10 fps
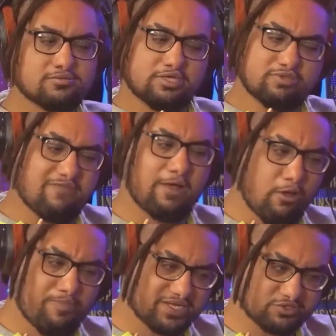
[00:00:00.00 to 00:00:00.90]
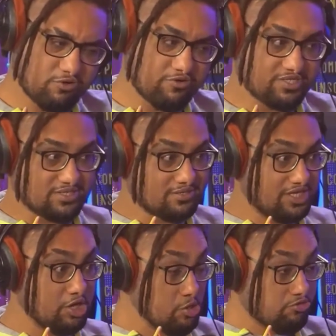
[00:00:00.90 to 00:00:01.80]
Então dá valor pras coisas.
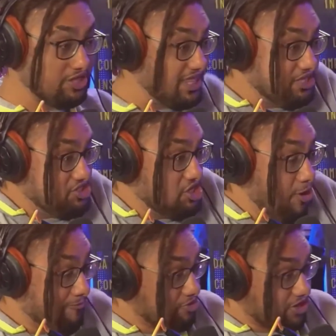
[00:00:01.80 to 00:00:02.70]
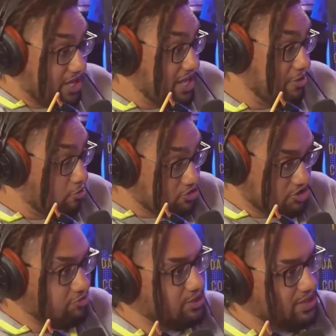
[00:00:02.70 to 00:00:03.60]
e eu não entendia o porquê.
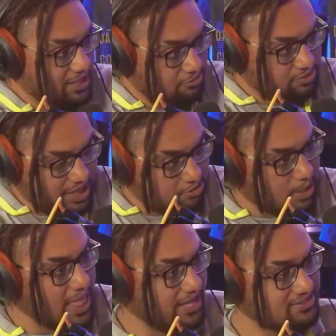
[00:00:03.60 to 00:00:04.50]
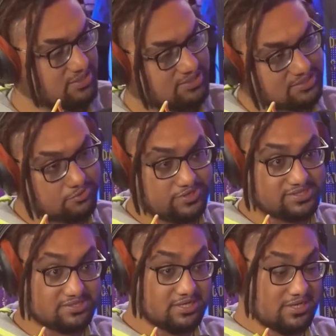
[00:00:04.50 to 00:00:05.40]
Hoje eu ah, entendo, tenho cara. clareza dessas coisas.